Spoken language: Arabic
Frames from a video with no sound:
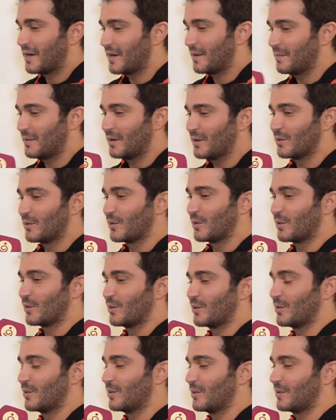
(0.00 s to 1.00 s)
أنا بقول لهم إنه
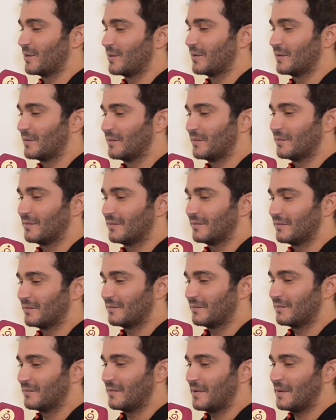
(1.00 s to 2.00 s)

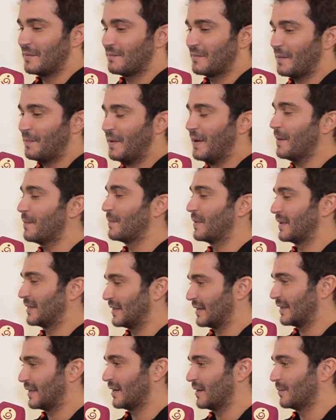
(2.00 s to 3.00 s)
ما ما بحب هذه
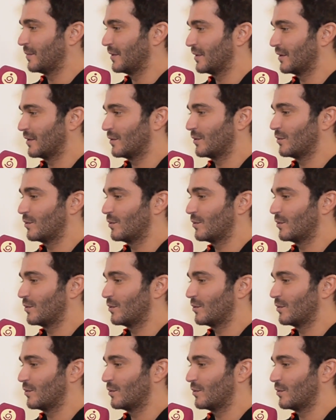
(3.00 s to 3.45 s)
الكلمة